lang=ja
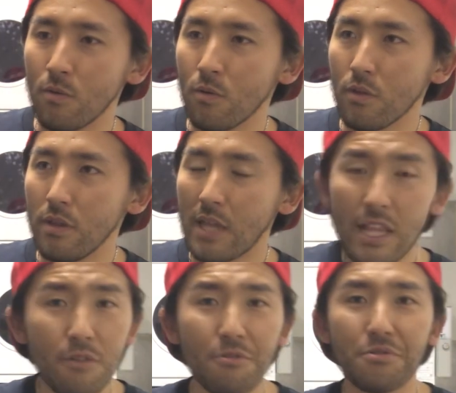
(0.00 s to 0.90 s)
こう
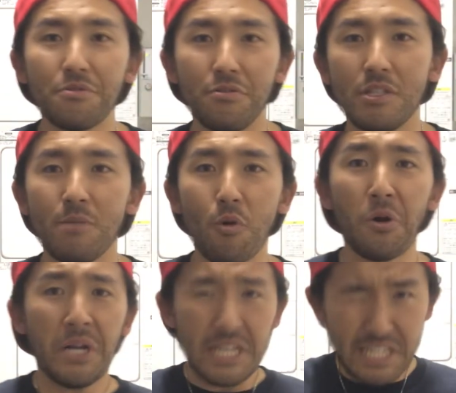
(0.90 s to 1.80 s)
何をするにして
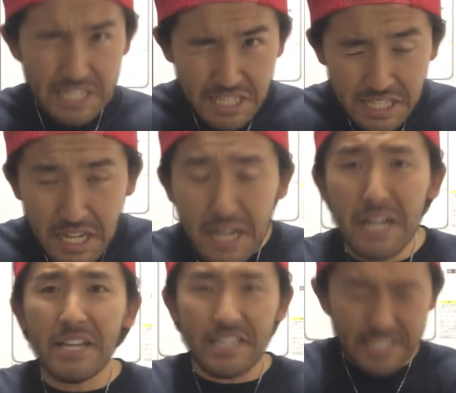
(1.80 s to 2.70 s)
も一旦
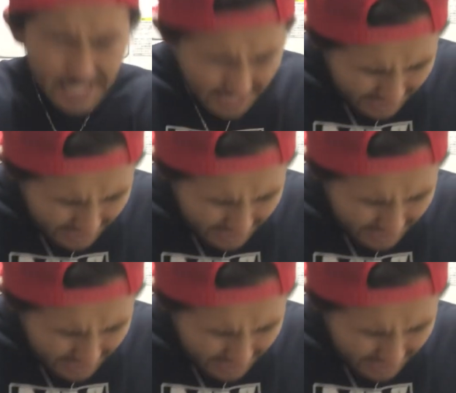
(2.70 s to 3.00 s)
一